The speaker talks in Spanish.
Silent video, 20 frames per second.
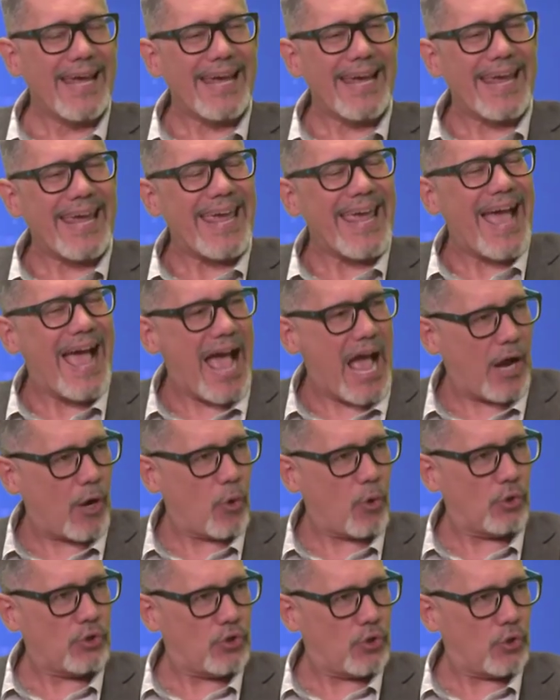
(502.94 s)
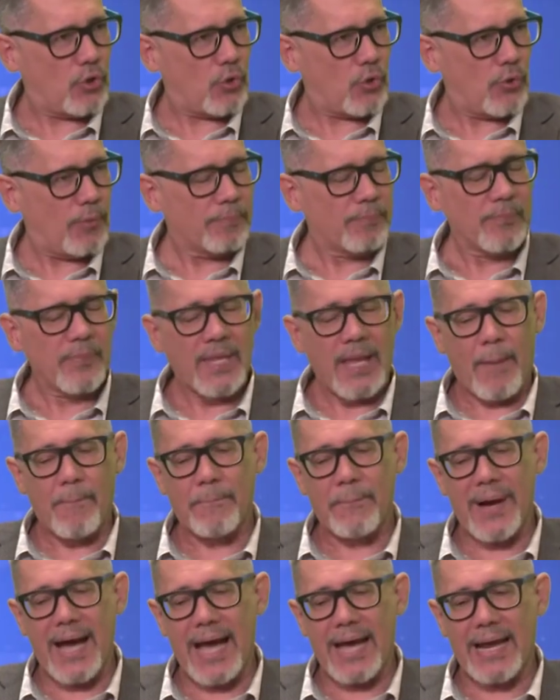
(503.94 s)
¿qué hago yo
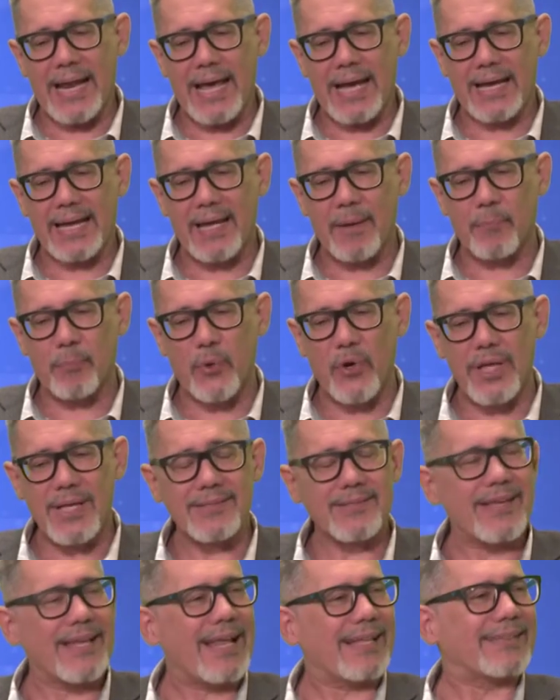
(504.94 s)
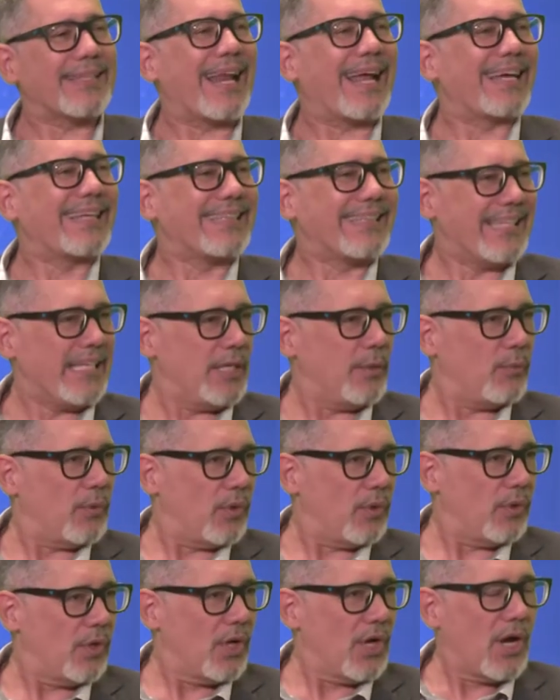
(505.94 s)
para que pueda ser
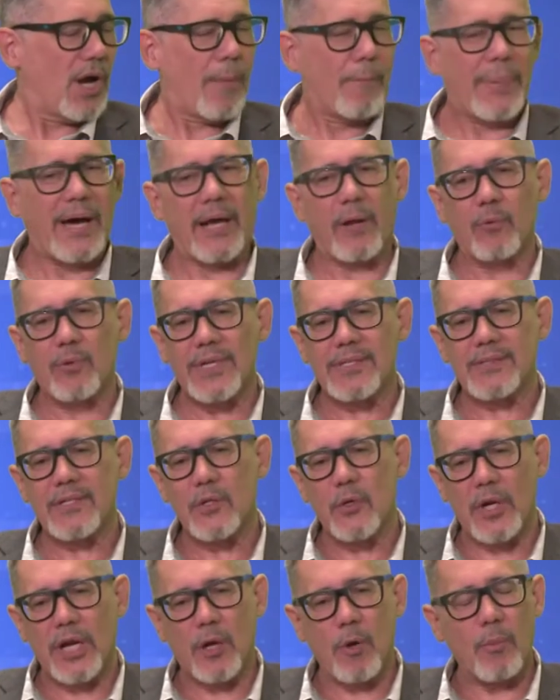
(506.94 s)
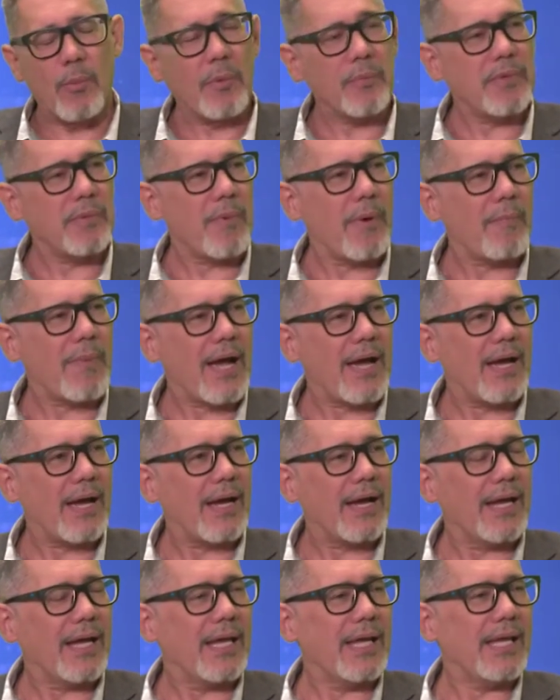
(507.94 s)
atractivo para una señora como mi mamá
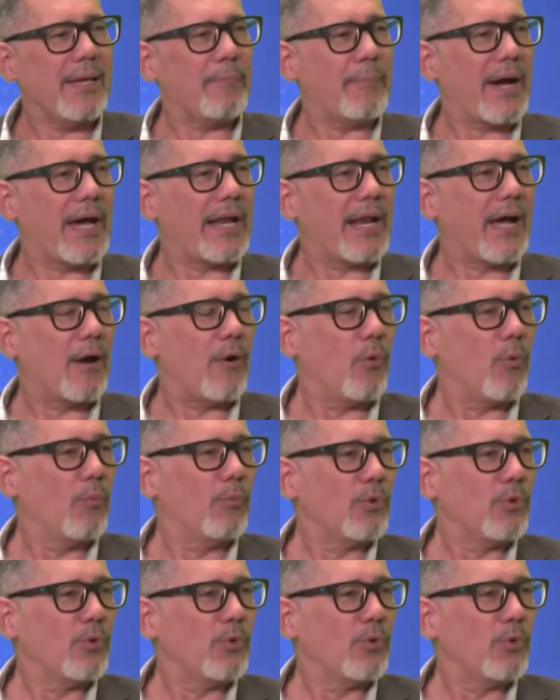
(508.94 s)
y para un